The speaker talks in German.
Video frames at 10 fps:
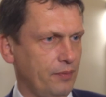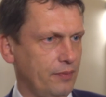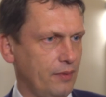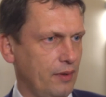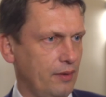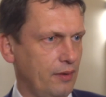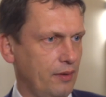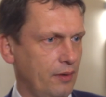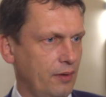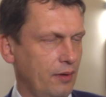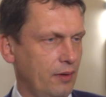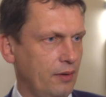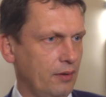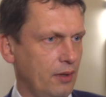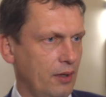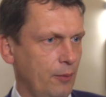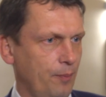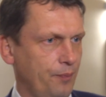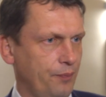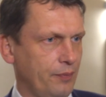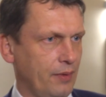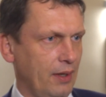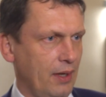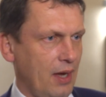bei dieser Re Reaktion der Bevölkerung?